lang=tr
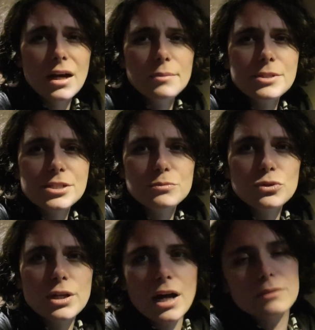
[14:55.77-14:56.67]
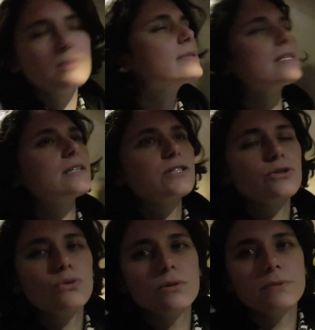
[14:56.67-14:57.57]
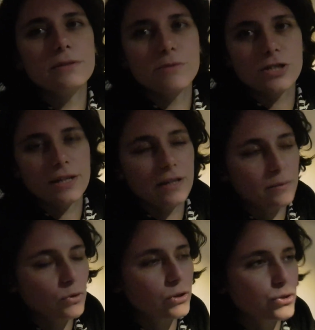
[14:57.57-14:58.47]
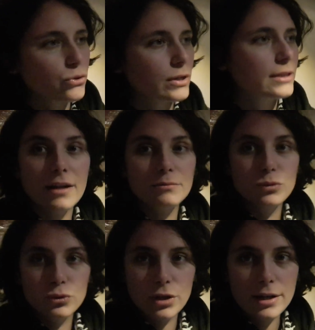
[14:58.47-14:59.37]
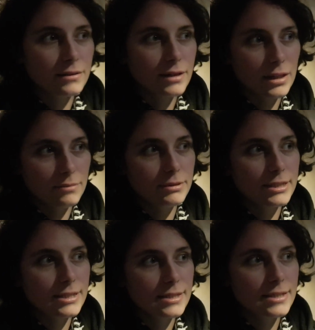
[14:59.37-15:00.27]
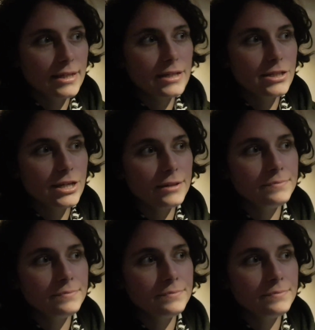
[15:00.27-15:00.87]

Ama işte burada kalmamız sakıncalı olabilirmiş. Jandarma öyle söyledi. Muhtar kalabilirsiniz deyince